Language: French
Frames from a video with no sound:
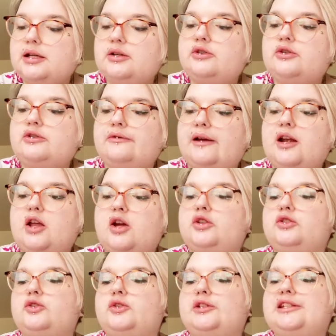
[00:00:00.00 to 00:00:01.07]
d'une valeur
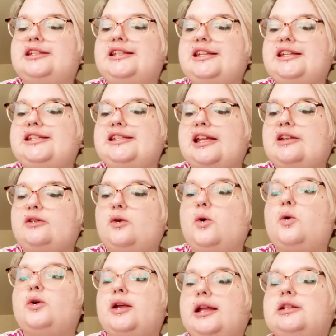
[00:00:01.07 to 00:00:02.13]
de
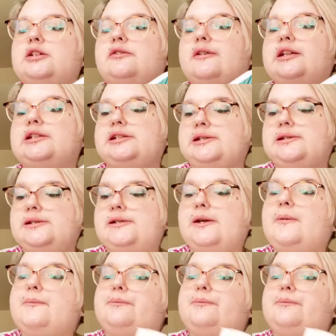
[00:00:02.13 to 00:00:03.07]
17,90€.